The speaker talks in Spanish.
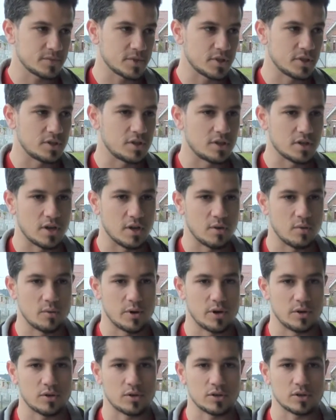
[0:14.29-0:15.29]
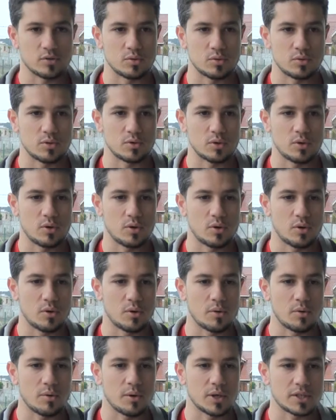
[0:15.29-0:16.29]
Este, bueno,
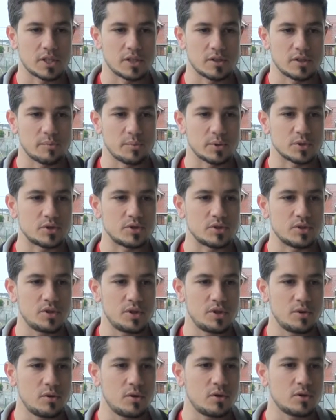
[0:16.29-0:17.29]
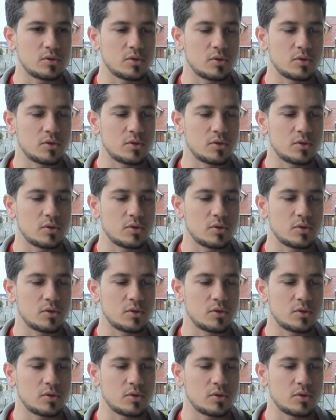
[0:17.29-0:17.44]
resultó bastante positivo,